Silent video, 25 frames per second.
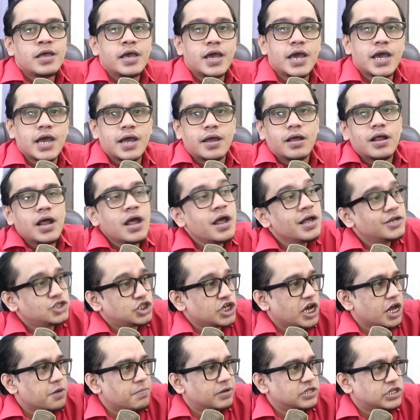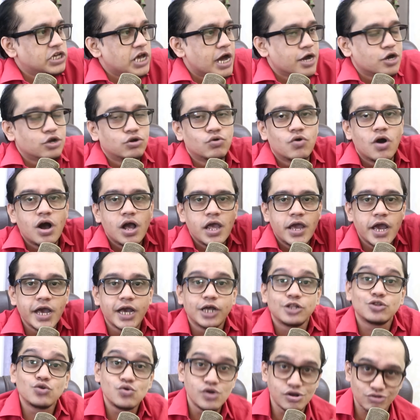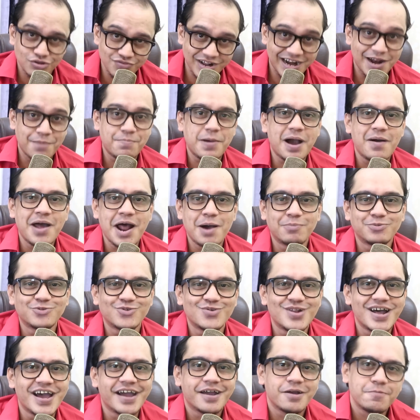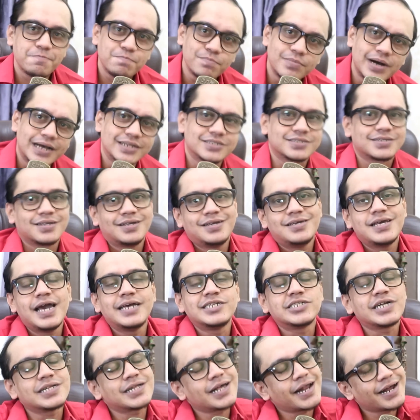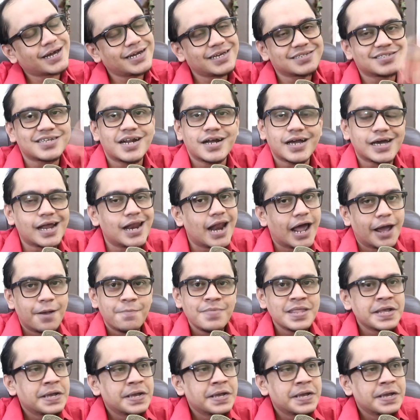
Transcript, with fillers: हे शेयर मत किया करो हे तूने उस क्लिप का नाम सुना है बस यही चलता रहेगा ये सर्कल है